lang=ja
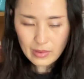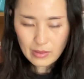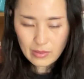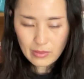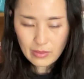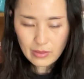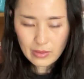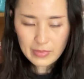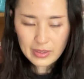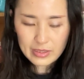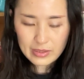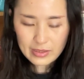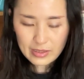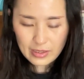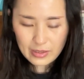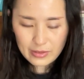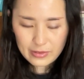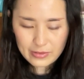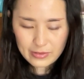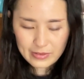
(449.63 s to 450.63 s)
まあ、
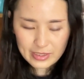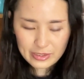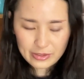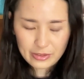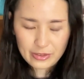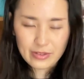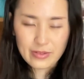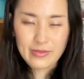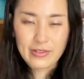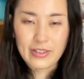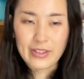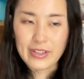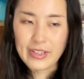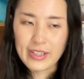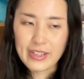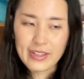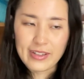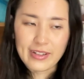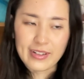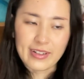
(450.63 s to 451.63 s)
バスタオルは消耗
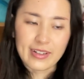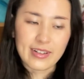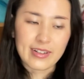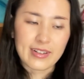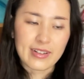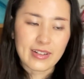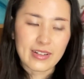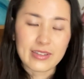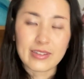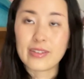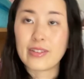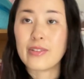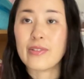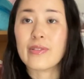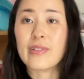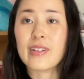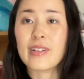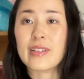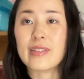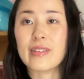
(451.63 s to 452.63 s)
品やから買ってよ
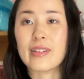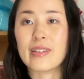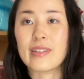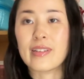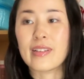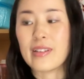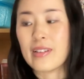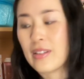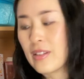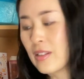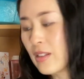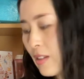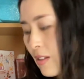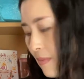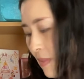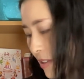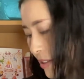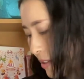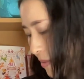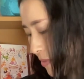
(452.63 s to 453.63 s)
かったな、ま
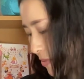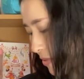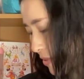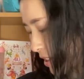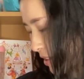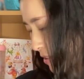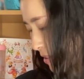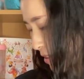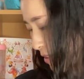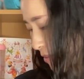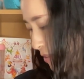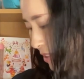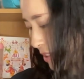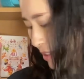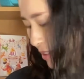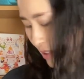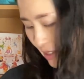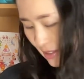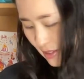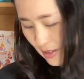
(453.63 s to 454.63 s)
あ、全部買ってよかっ
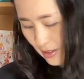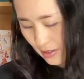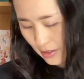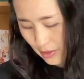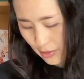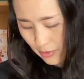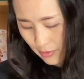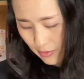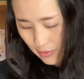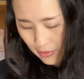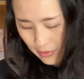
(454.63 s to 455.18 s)
たなって思う